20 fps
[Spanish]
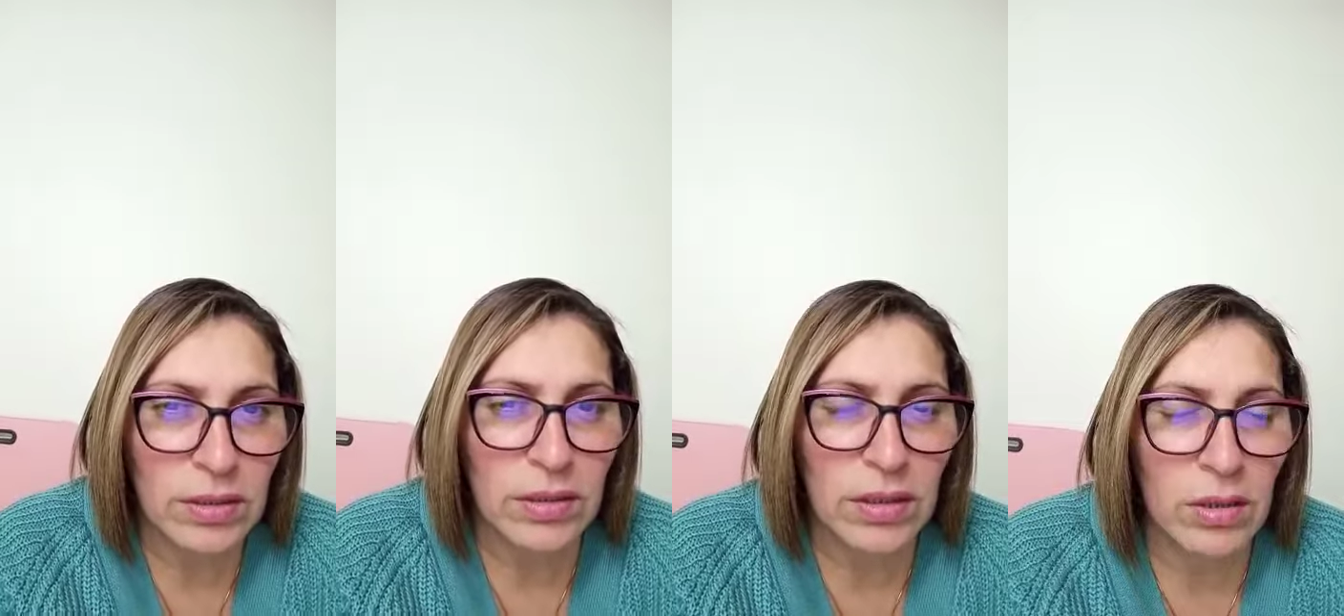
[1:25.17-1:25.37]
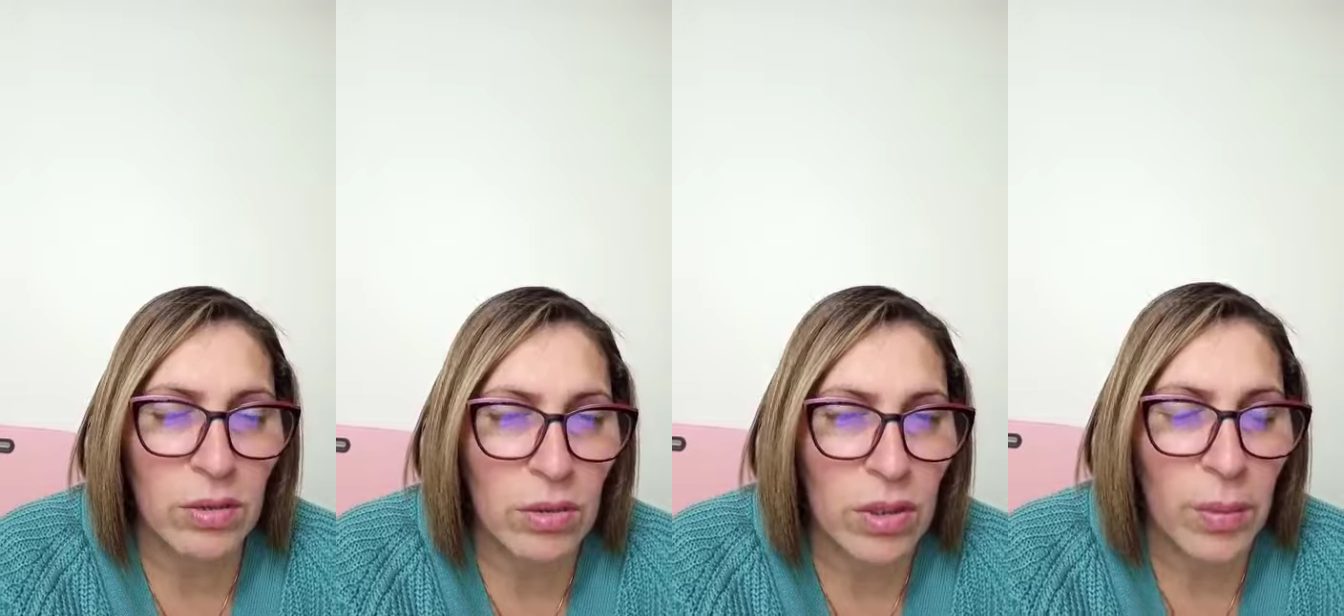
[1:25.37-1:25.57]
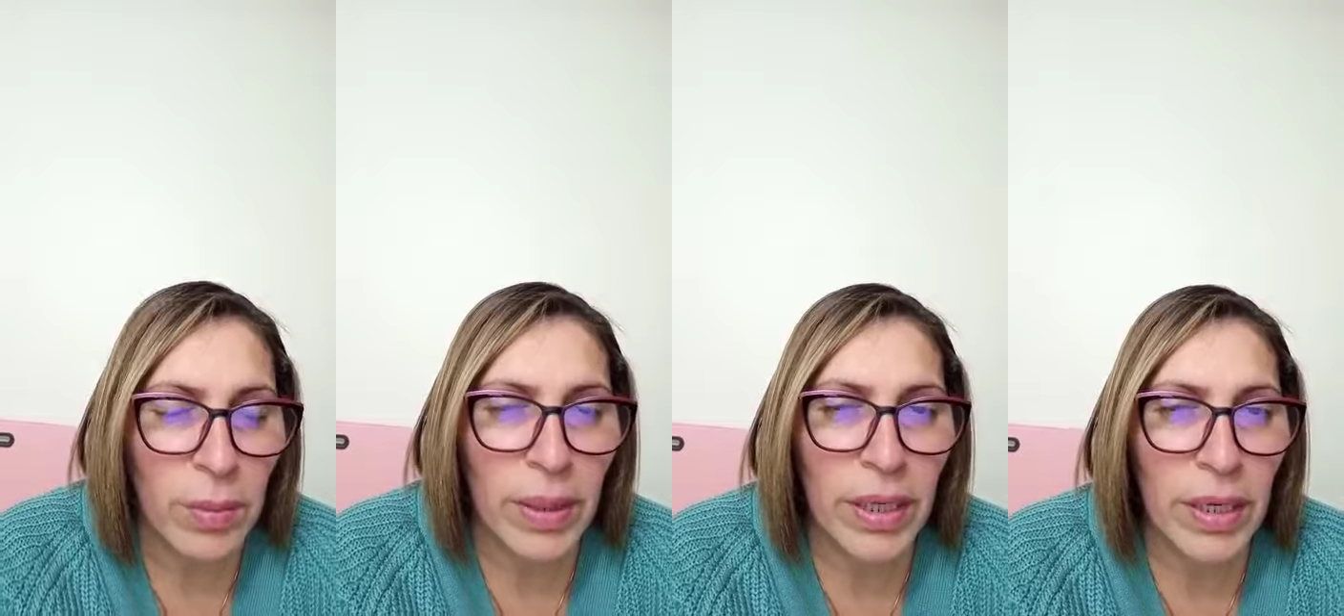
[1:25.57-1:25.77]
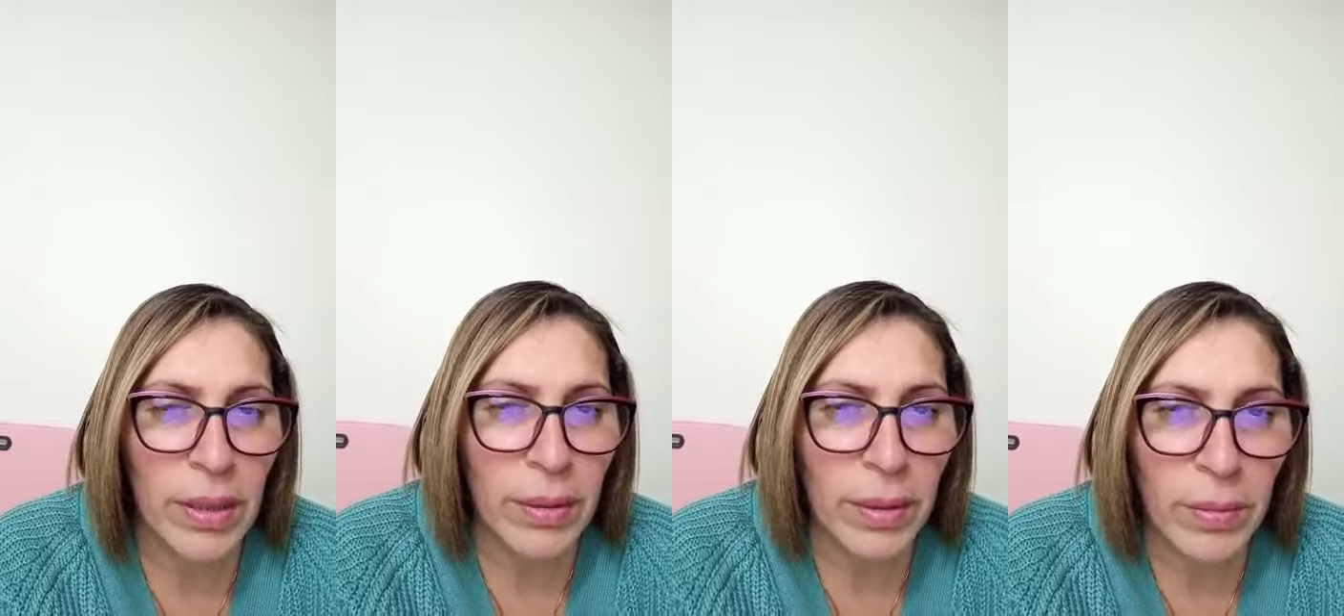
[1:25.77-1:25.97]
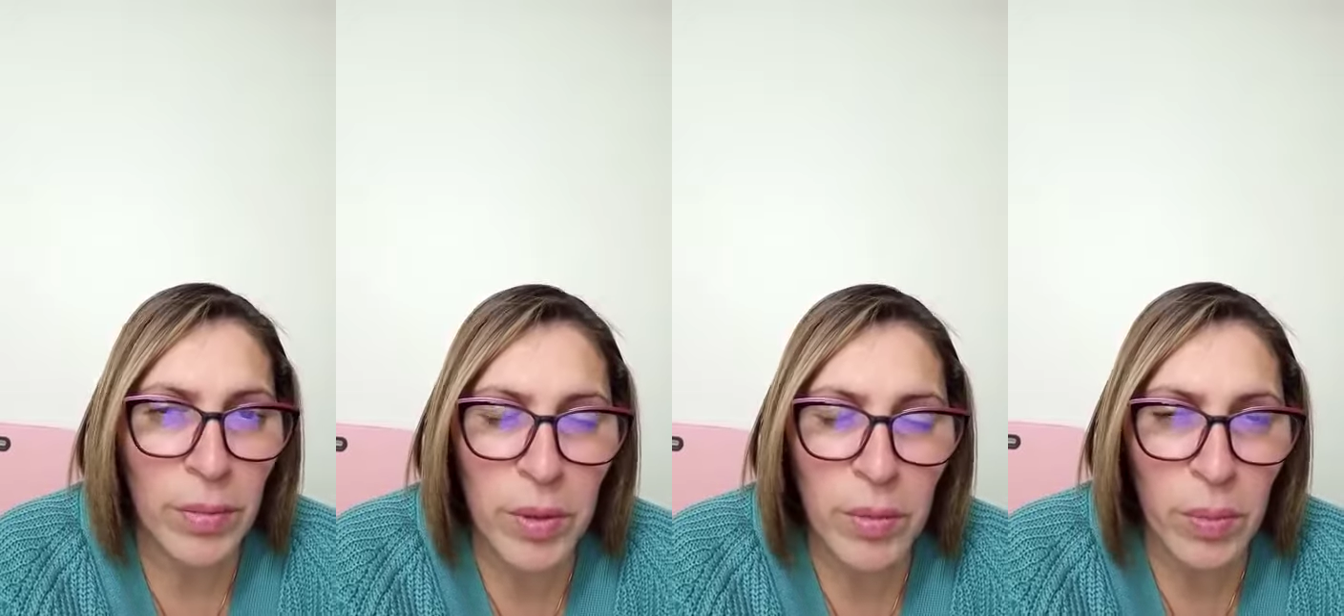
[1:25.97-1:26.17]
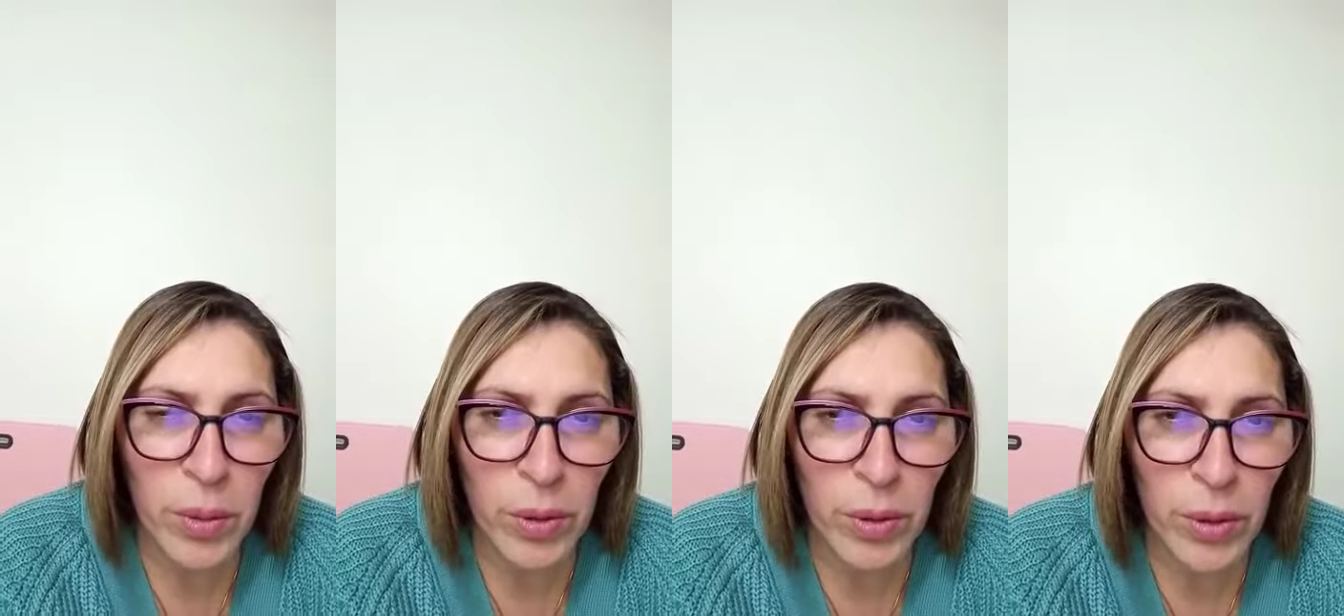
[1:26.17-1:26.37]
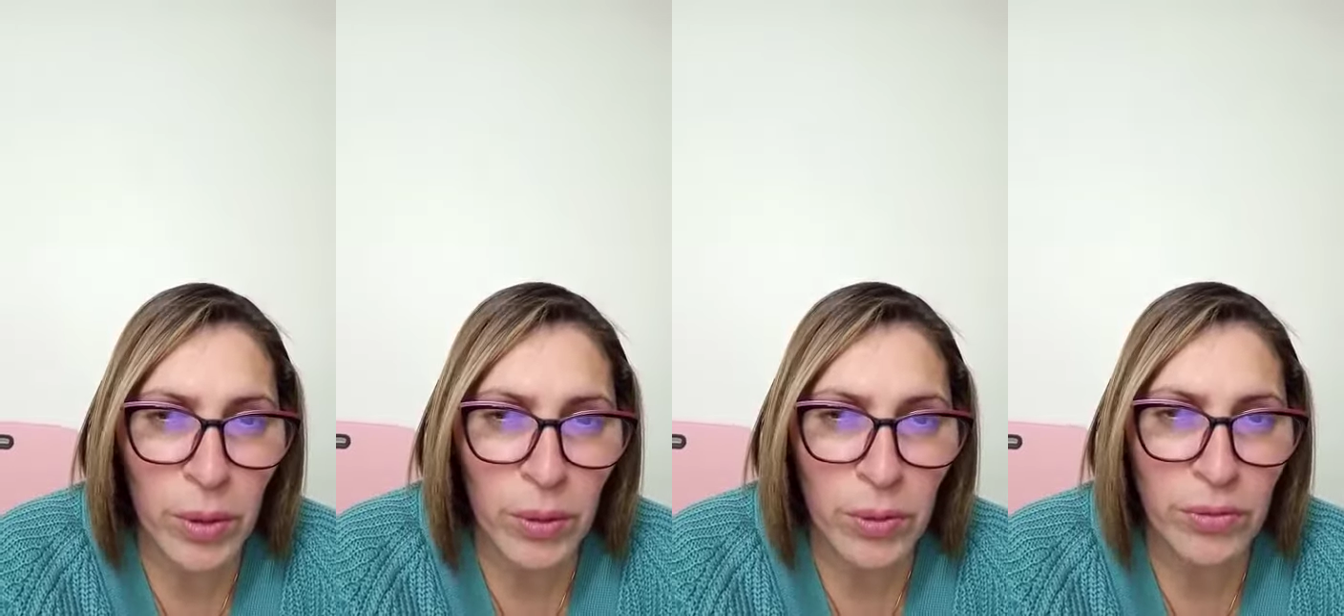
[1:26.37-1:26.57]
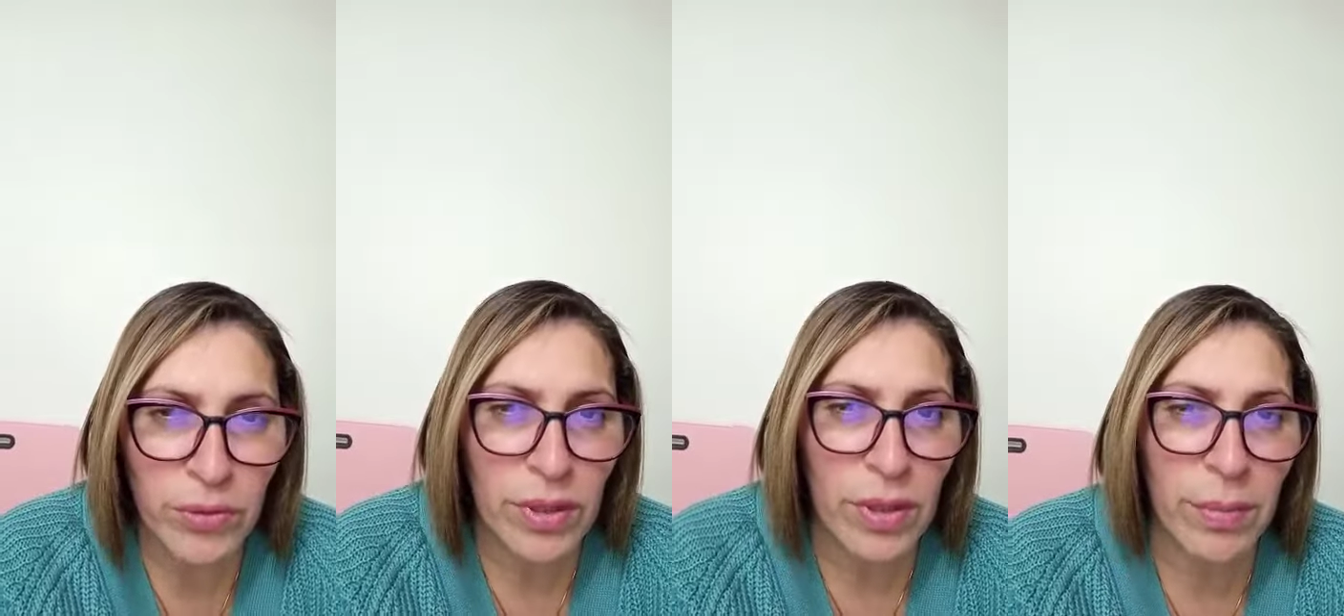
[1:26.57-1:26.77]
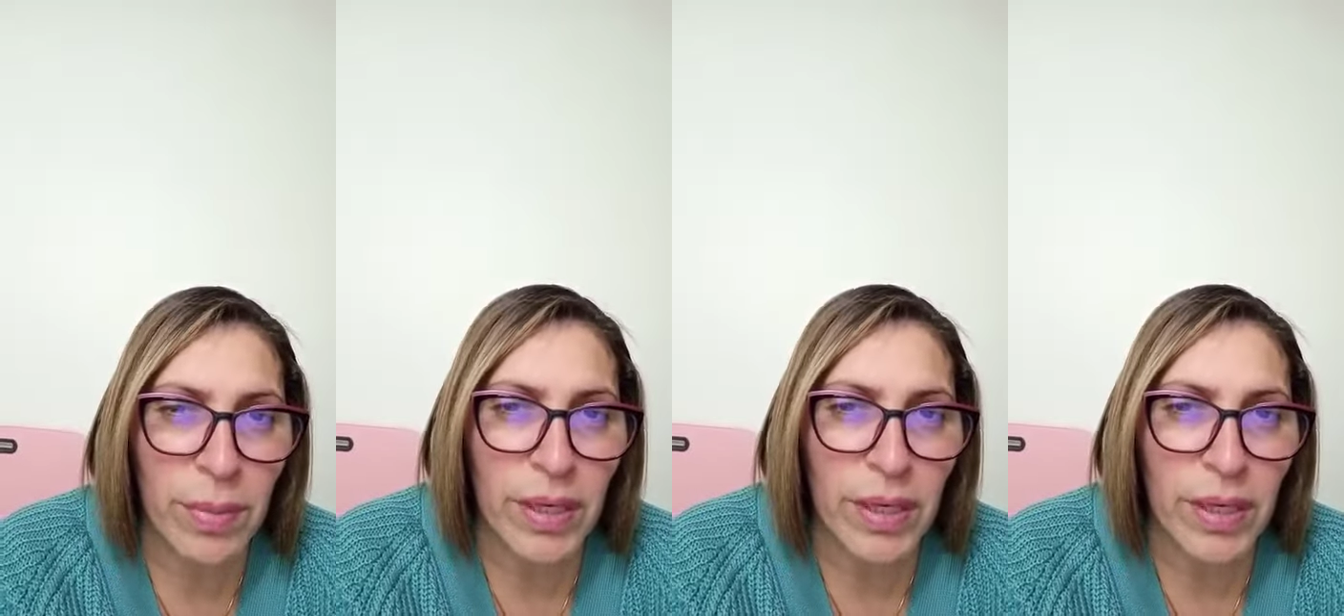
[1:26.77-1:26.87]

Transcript: tiene una palabra muy poderosa